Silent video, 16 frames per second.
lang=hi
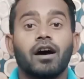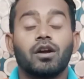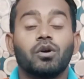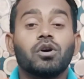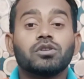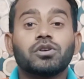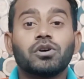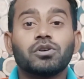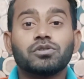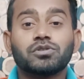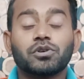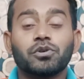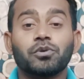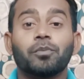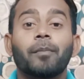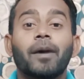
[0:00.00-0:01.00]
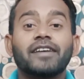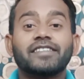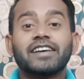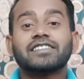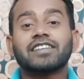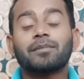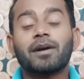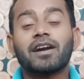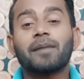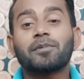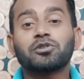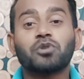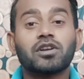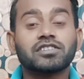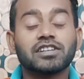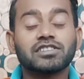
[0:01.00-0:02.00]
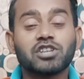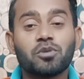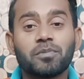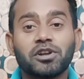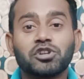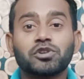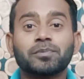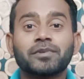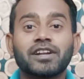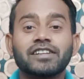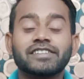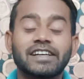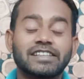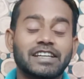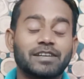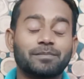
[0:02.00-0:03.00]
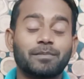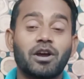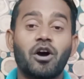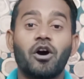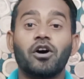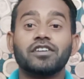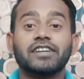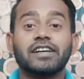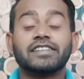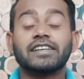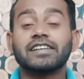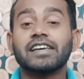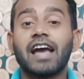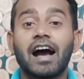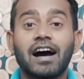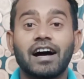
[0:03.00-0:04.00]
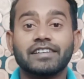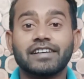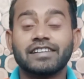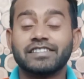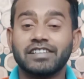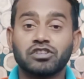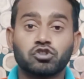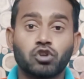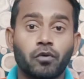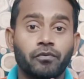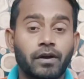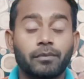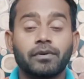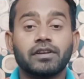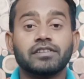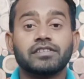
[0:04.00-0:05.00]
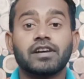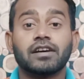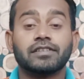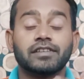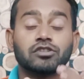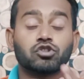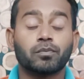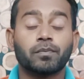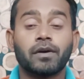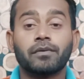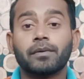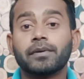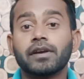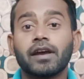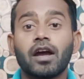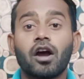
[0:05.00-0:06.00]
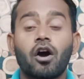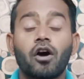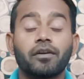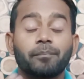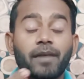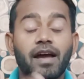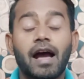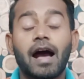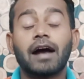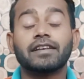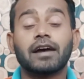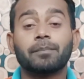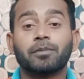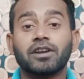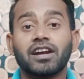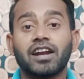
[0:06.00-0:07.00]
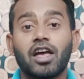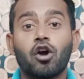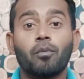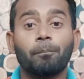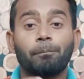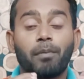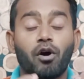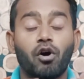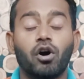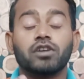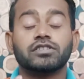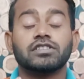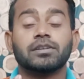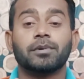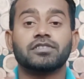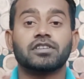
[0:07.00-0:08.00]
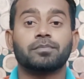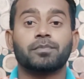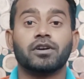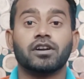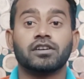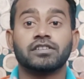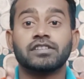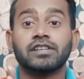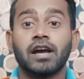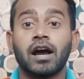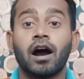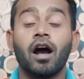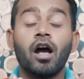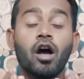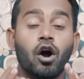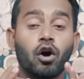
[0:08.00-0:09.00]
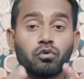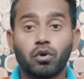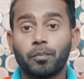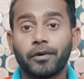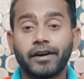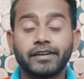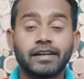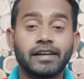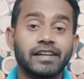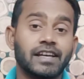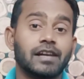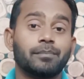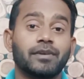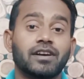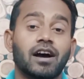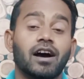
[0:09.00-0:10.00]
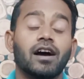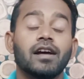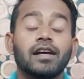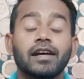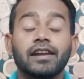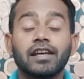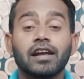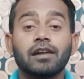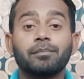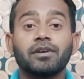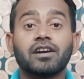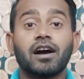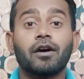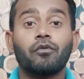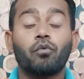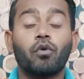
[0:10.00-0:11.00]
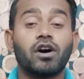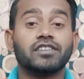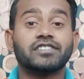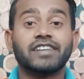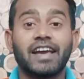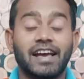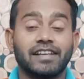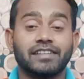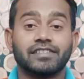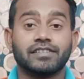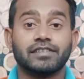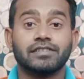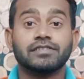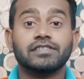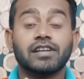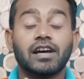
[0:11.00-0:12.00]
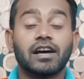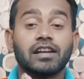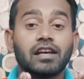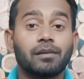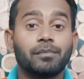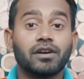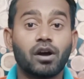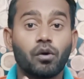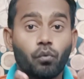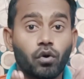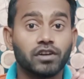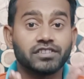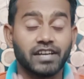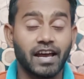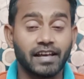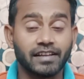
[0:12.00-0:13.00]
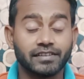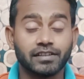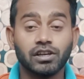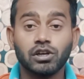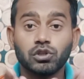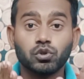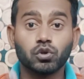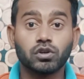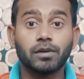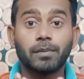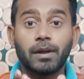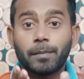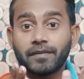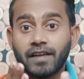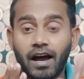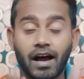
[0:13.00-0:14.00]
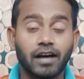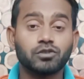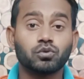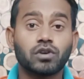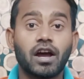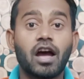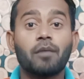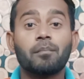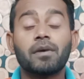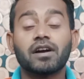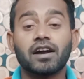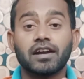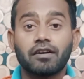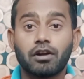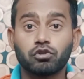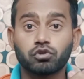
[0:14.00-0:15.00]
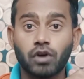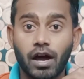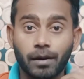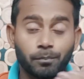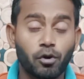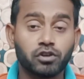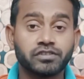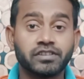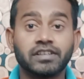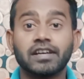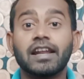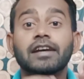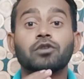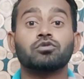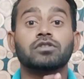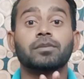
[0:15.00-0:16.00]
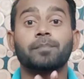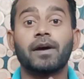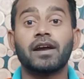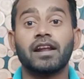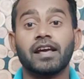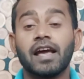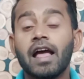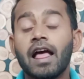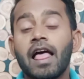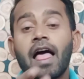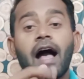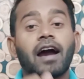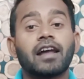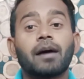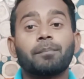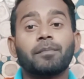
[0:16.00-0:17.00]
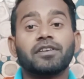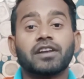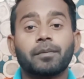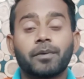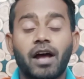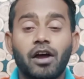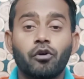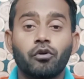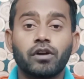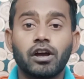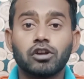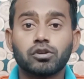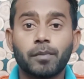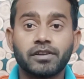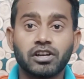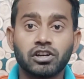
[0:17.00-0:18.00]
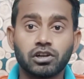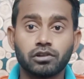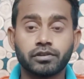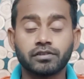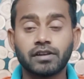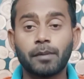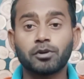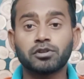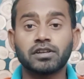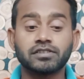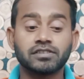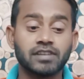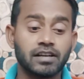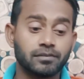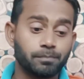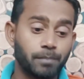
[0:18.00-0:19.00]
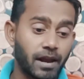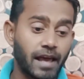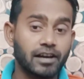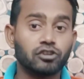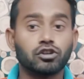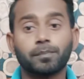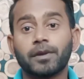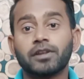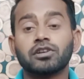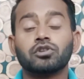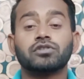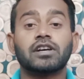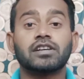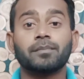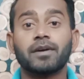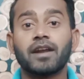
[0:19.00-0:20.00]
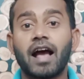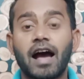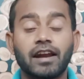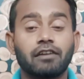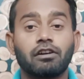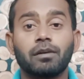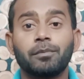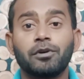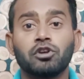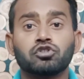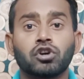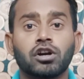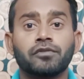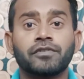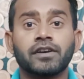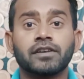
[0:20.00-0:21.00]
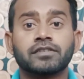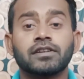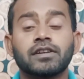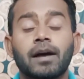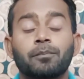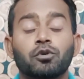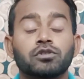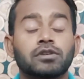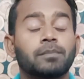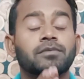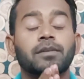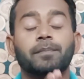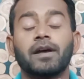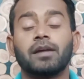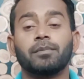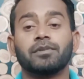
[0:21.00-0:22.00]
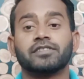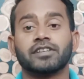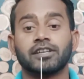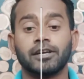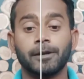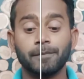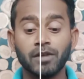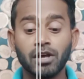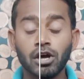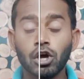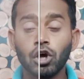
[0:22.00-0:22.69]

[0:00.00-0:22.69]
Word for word: हेलो दोस्तों मैं शेख सलमान आपका स्वागत करता हूँ मेरे यूट्यूब चैनल सेक टेक में और जैसा कि आज है सिक्स ऑफ फरवरी जी हाँ सिक्स ऑफ फरवरी है और मैं आज आपके लिए लाया हूँ बहुत ही ज़बरदस्त प्रोडक्ट जी हाँ और वो प्रोडक्ट है रियलमी का रियलमी का वॉच एस जी हाँ रियलमी का वॉच एस जो कि मेरे पास आ चुका है मैं करने वाला उसका अनबॉक्सिंग लेकिन उससे पहले अगर आप मेरे चैनल पर आए हो नए तो मेरे चैनल को सब्सक्राइब और साथ ही साथ बेल आइकन को प्रेस करो ताकि मेरे आने वाले वीडियोस का नोटिफिकेशन आपको सबसे पहले मिल सके